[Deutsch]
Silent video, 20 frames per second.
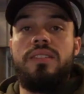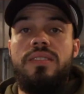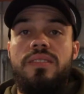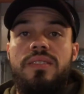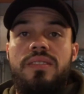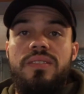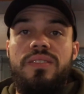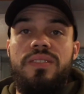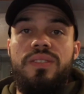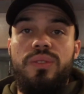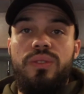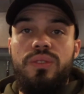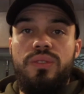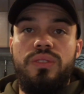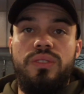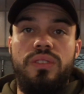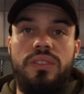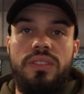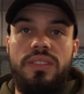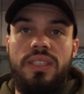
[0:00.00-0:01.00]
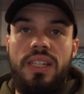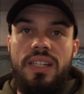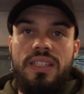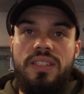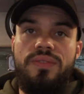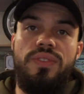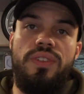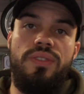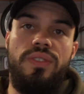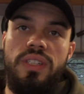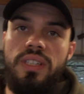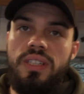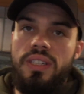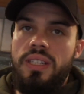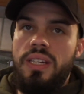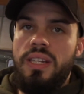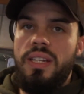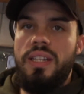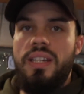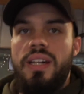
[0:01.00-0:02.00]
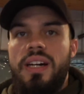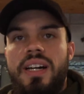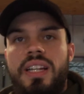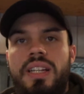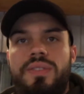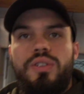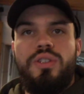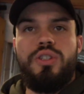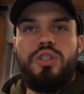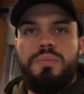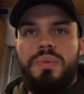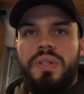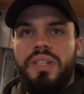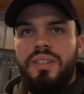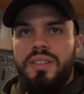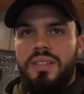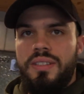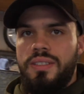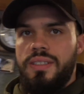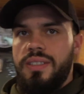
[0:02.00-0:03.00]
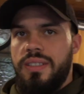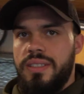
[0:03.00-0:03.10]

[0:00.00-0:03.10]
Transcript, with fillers: So, da sind wir wieder. Eine Woche später.